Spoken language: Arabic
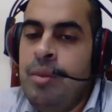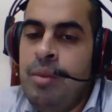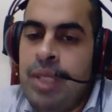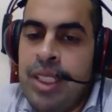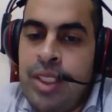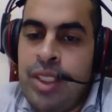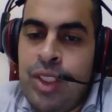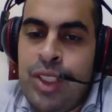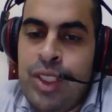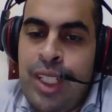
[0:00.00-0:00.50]
ما
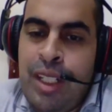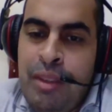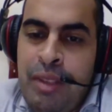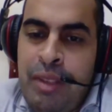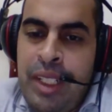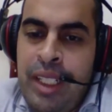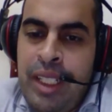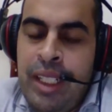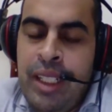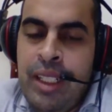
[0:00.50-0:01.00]
يقدرش
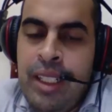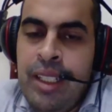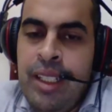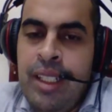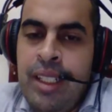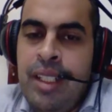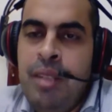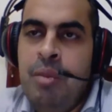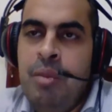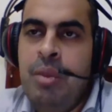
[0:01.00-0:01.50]
يتعرف عليها
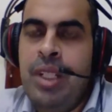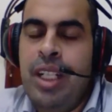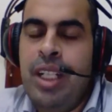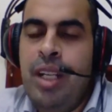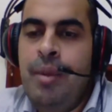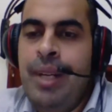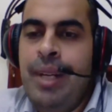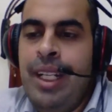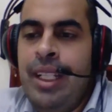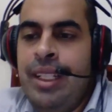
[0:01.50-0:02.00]

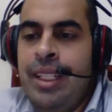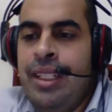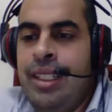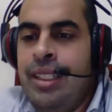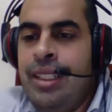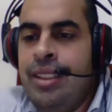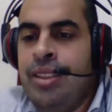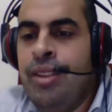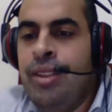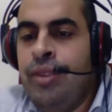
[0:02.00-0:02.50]
بينما
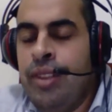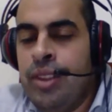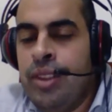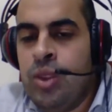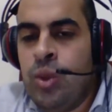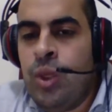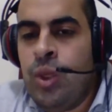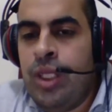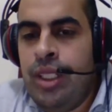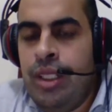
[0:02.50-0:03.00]
الطفل
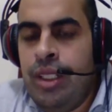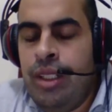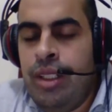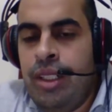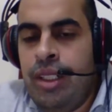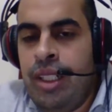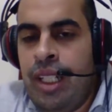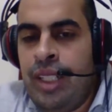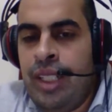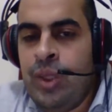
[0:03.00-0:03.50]

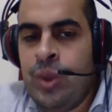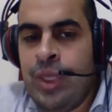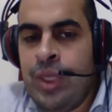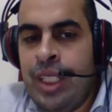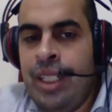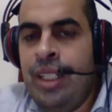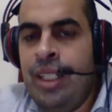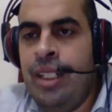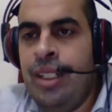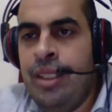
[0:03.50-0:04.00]
الصغير اللي عنده
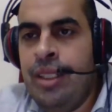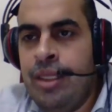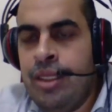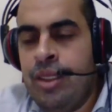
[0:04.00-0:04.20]
سنه